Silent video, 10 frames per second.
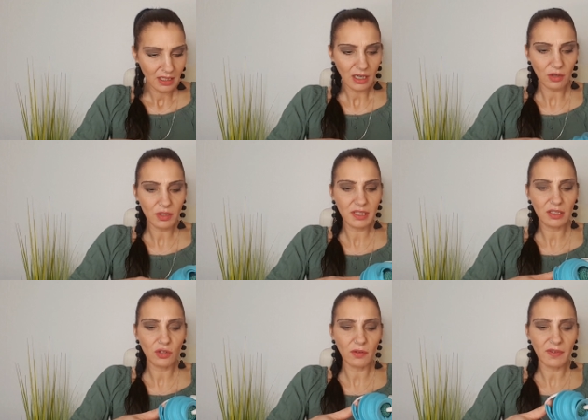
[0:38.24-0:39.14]
Auch
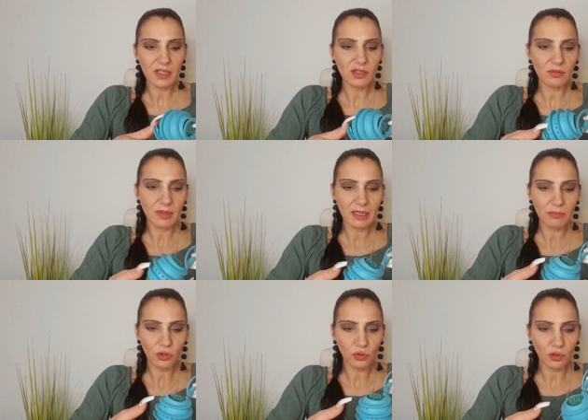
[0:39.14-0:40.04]
hier kommen wir zu
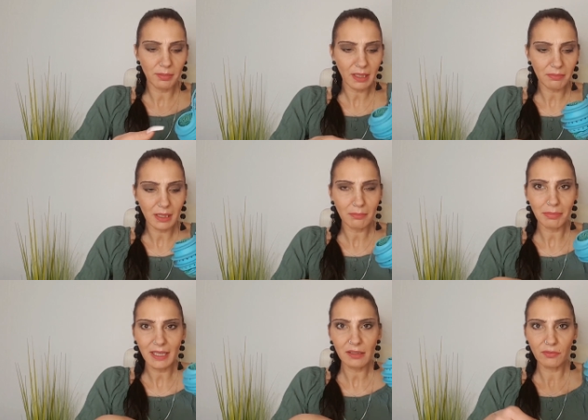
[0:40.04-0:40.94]
meinem Dr. Beckmann
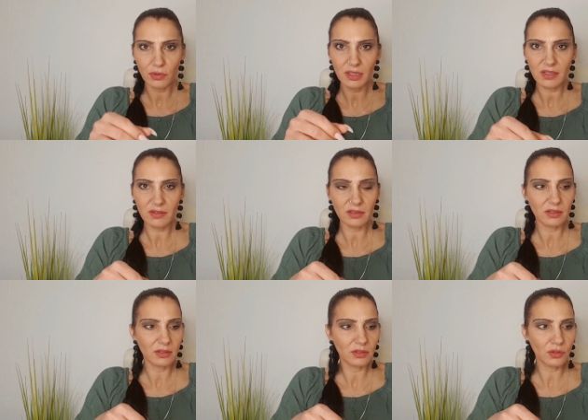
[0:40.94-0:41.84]
Ball, wo
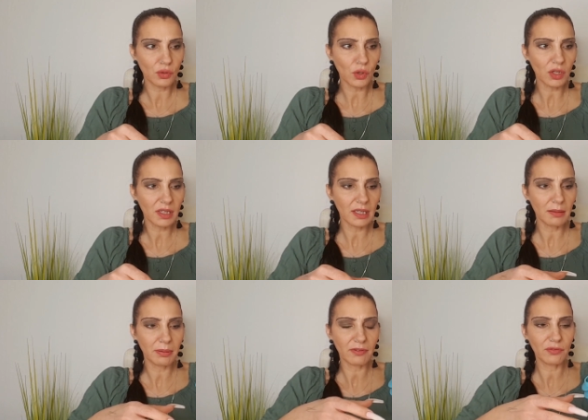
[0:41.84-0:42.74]
diese trockener
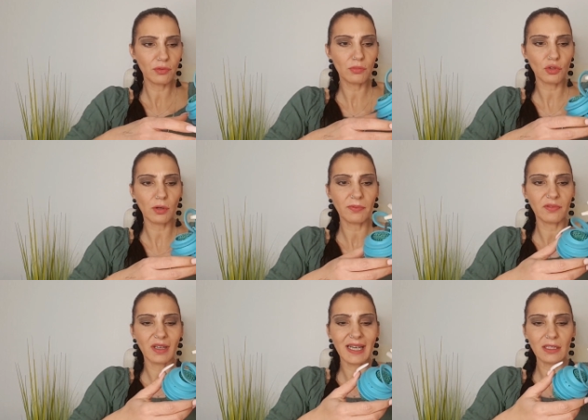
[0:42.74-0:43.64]

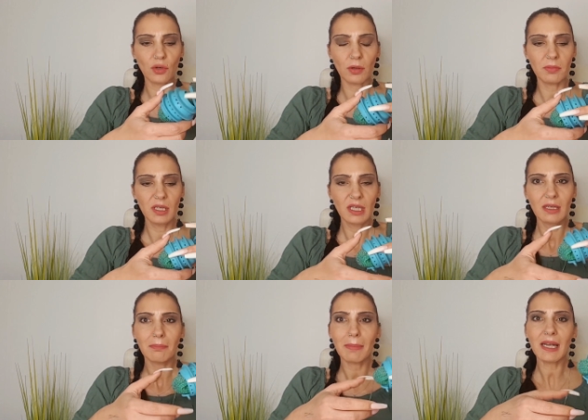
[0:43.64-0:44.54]
Parfümtropfen reinkommen.
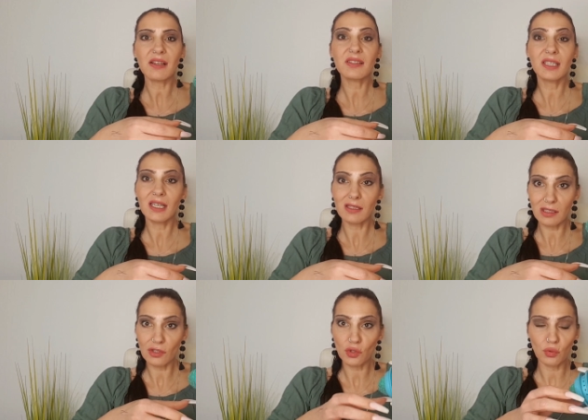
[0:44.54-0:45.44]
Meiner sieht
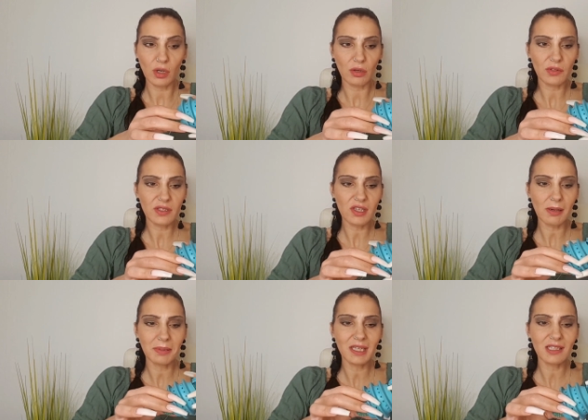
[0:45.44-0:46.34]
jetzt so aus. Ich
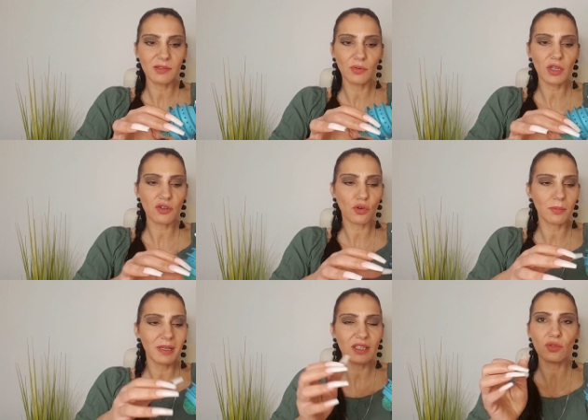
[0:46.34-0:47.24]
habe ihn jetzt wirklich
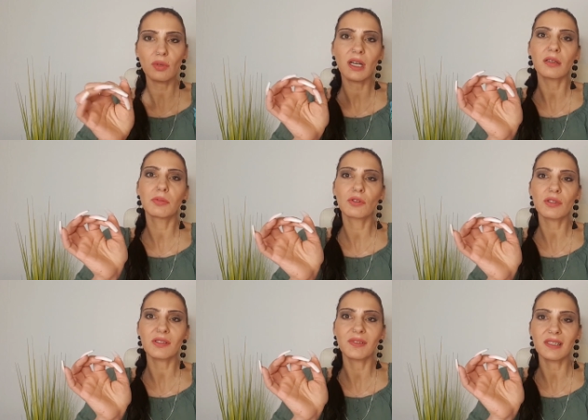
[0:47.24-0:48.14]
komplett so lange
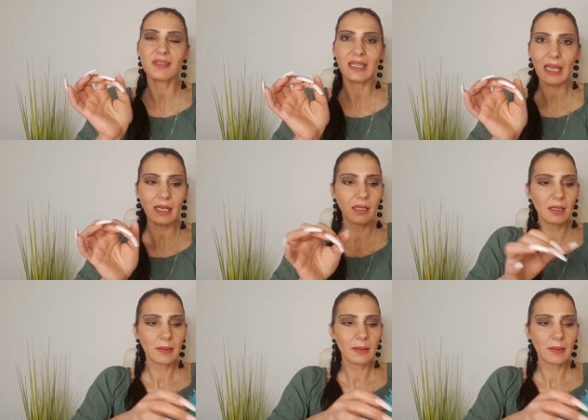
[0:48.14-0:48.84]
benutzt, wie es ging.